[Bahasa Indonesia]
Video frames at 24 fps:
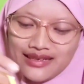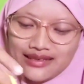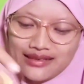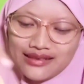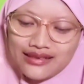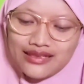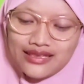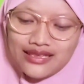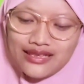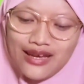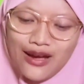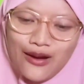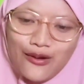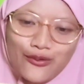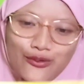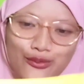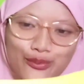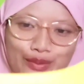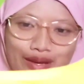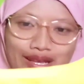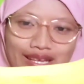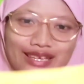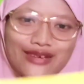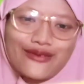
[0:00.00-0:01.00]
ini aku
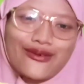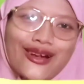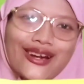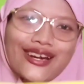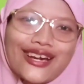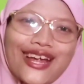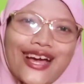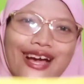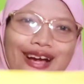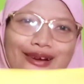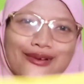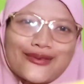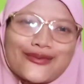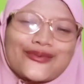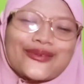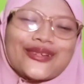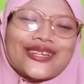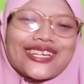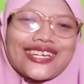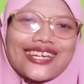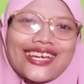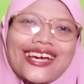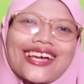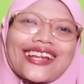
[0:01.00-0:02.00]
pilih warna
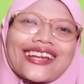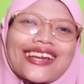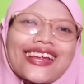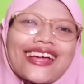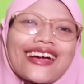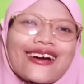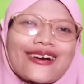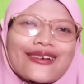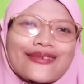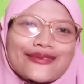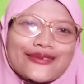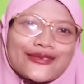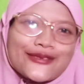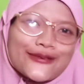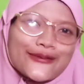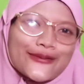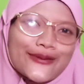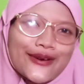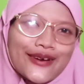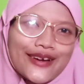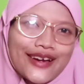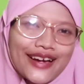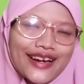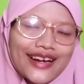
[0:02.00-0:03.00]
kuning karena aku
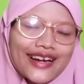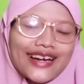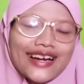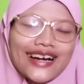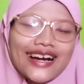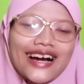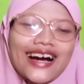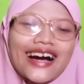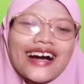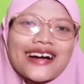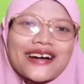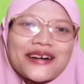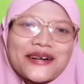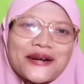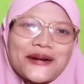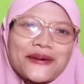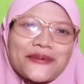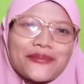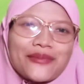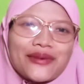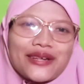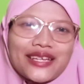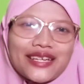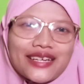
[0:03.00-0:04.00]
suka
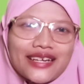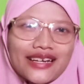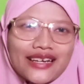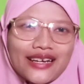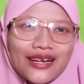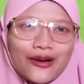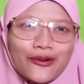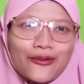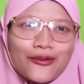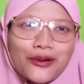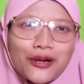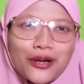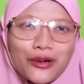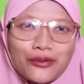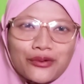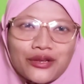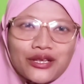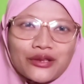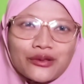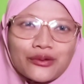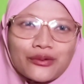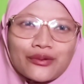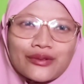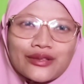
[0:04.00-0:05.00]
beliin anakku warna kuning
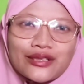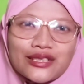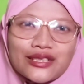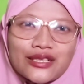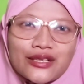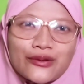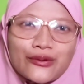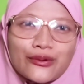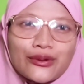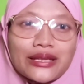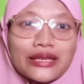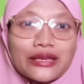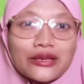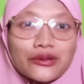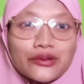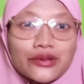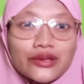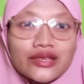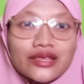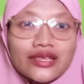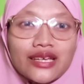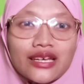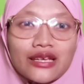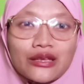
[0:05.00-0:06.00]
tuh di
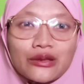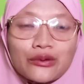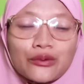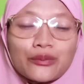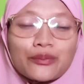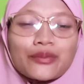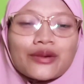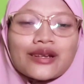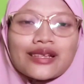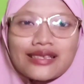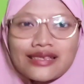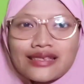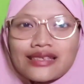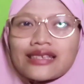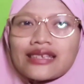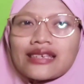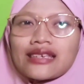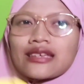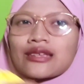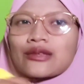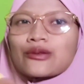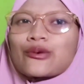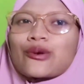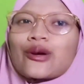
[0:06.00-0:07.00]
kulitnya itu bersih
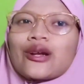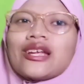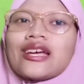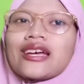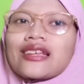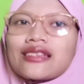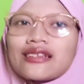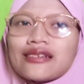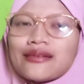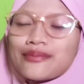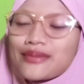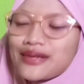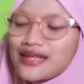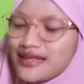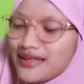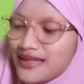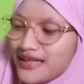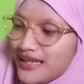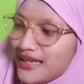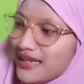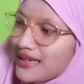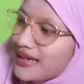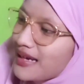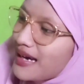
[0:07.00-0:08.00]
gitu kelihatan
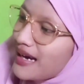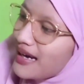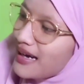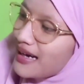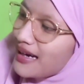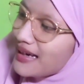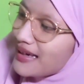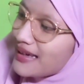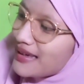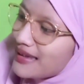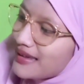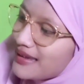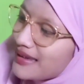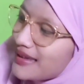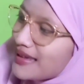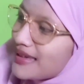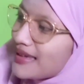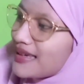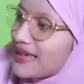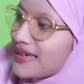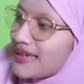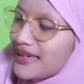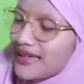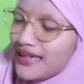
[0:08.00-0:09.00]
bersih
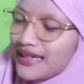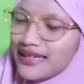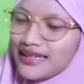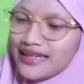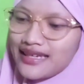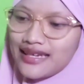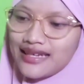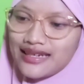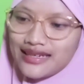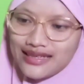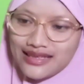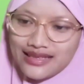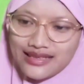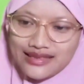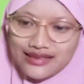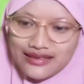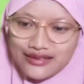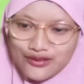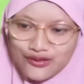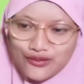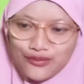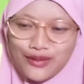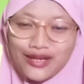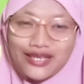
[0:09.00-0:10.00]
ini
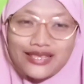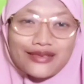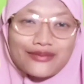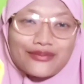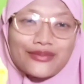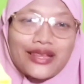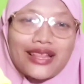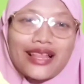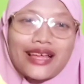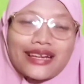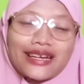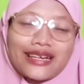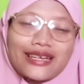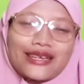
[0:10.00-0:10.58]
cuma 9000